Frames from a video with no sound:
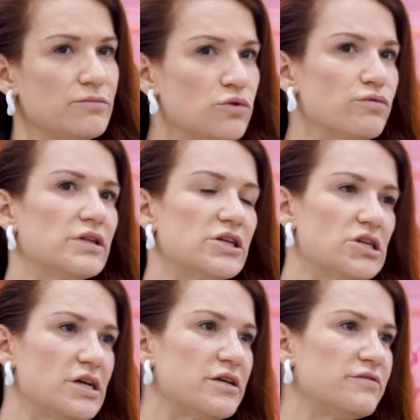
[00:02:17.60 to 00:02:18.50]
Ну,
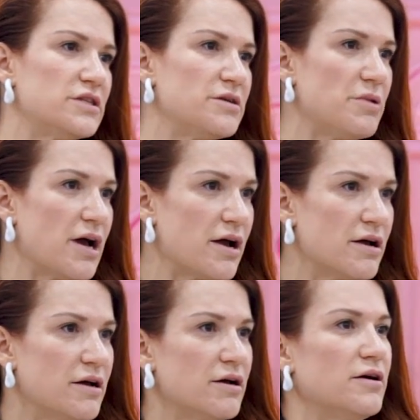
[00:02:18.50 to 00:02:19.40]
вложение в себя,
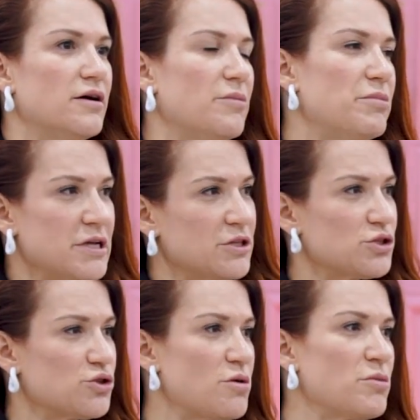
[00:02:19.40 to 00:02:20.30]
а понятно,
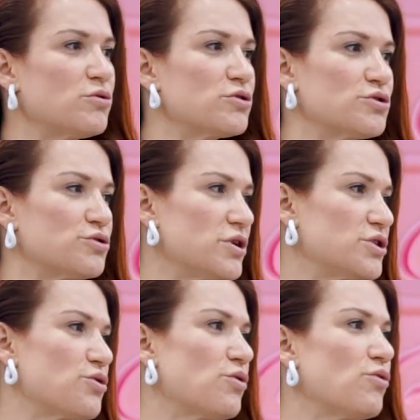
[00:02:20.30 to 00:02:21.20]
что я могу
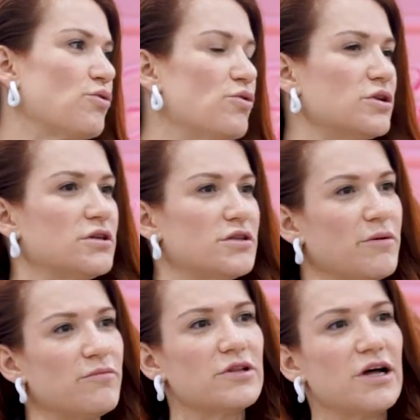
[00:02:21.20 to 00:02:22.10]
рассуждать сколько угодно,
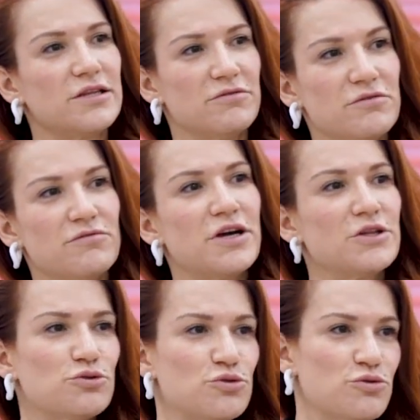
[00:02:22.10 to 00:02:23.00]
там, вкладываем в
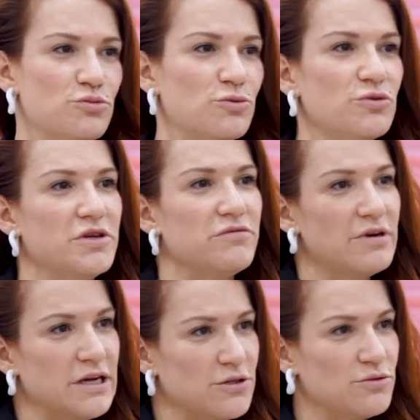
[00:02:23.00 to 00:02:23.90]
эту сумку, не в
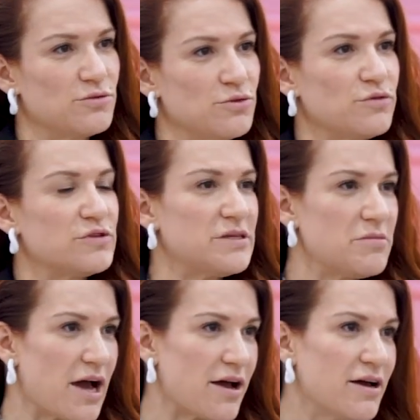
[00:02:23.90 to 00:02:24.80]
эту, но в
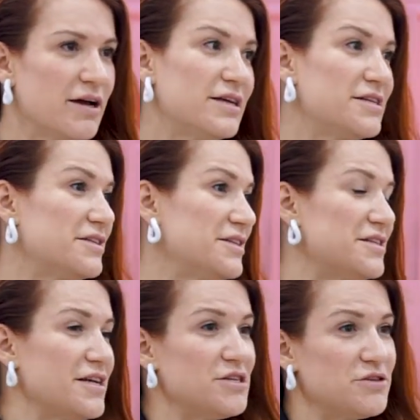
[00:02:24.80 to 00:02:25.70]
себя, если ты
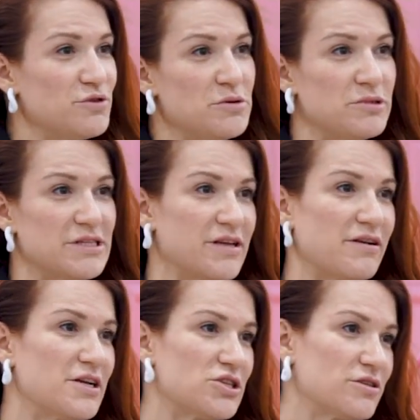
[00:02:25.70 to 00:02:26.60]
себе ничего не
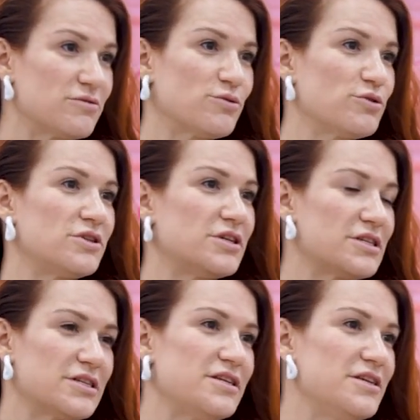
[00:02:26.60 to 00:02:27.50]
представляешь, хоть ты
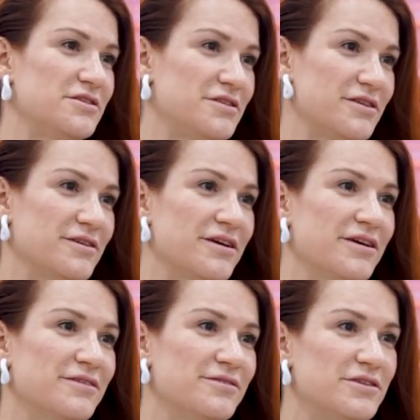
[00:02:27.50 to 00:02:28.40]
разодился,
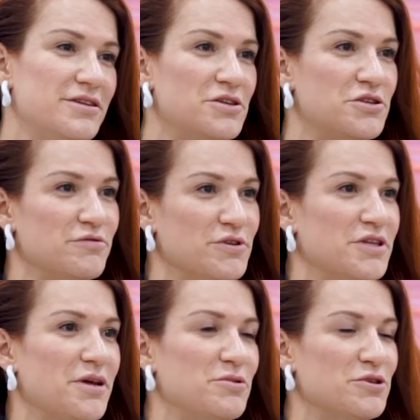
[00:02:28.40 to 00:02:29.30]
ты ничего не
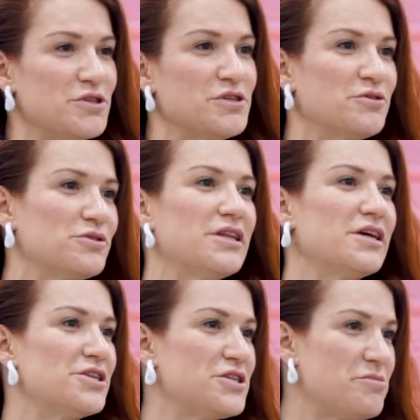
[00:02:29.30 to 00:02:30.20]
добьешься, никуда
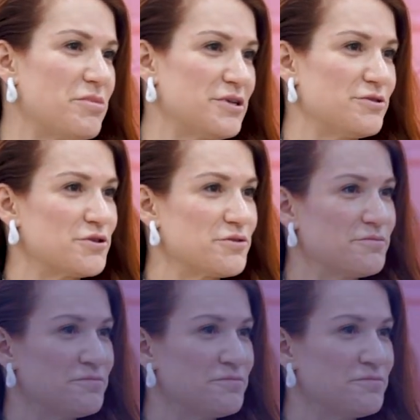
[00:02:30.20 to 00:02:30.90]
дальше не пойдешь.